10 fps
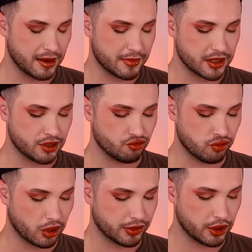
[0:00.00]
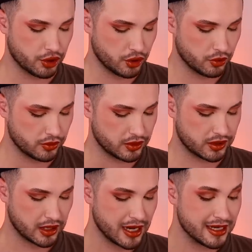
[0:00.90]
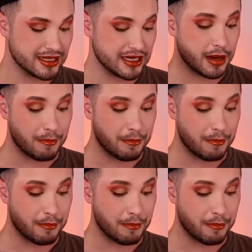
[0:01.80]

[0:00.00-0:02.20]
Einmal die Rock the Nudes, die